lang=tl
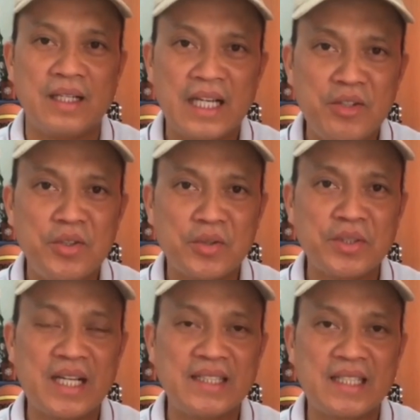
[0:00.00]
Ngayon,
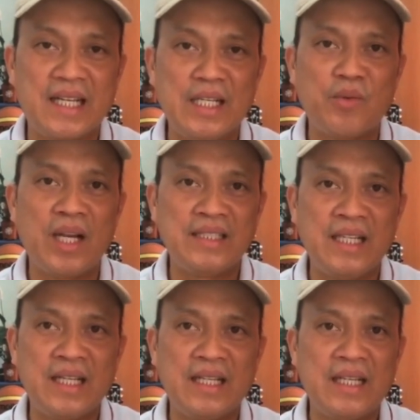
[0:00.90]
kung sakasakaling wala
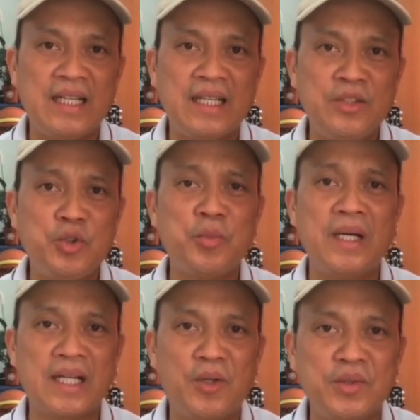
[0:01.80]
silang uh, YouTube
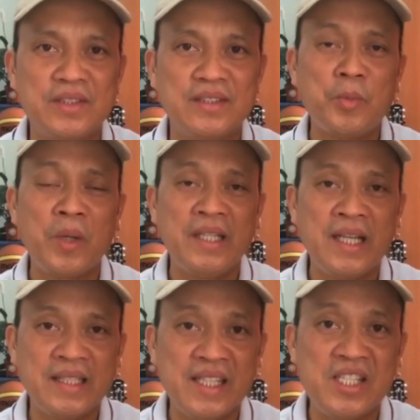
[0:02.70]
account, pwede
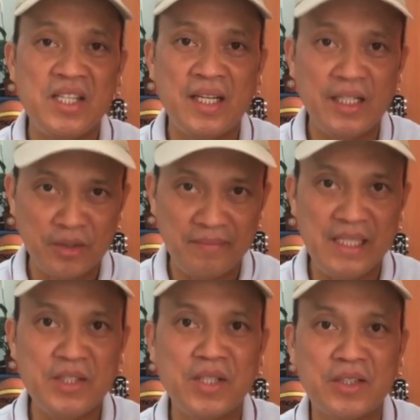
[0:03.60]
nating i-share yung
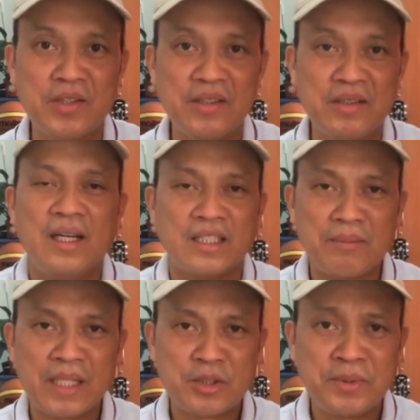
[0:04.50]
video na to. Sa
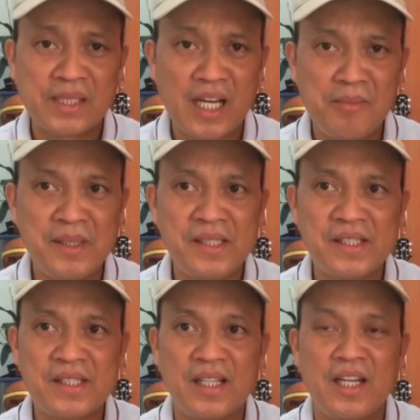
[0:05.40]
mga
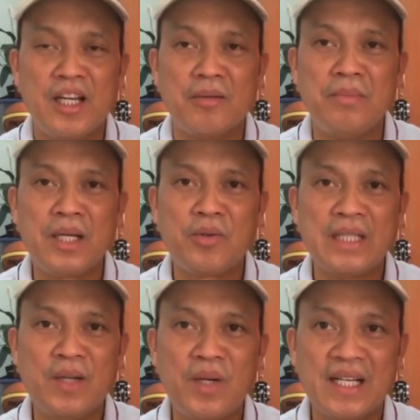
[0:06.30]
subscribers, merong
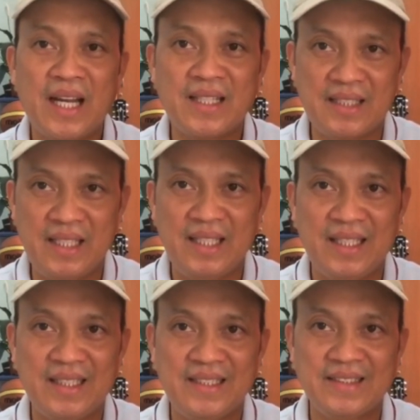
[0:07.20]
dalawang klase.
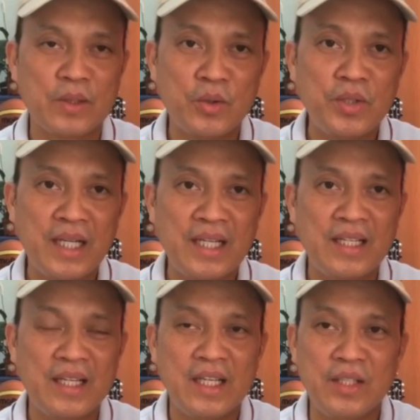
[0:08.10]
Una,
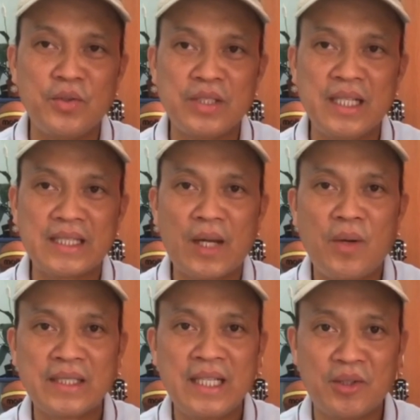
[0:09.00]
yung
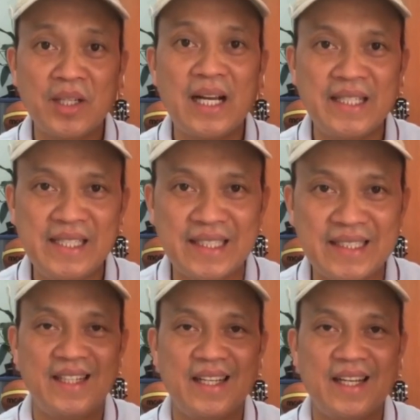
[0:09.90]
tinatawag nilang organic.
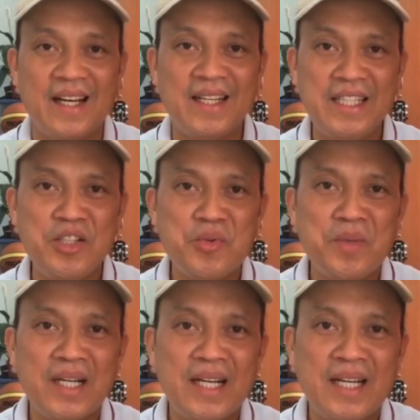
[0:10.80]
Ayan ah, uh, yung
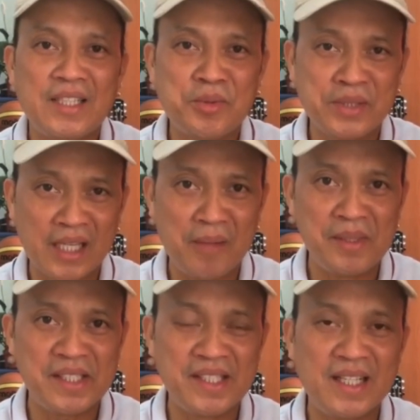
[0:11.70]
mga
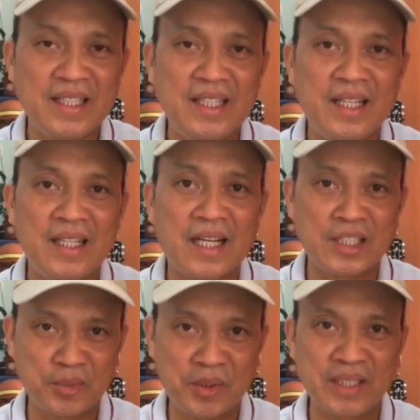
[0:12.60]
subscribers natin na
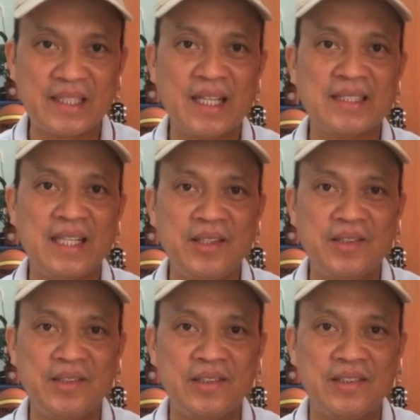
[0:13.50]
nakasuporta talaga sa iyo.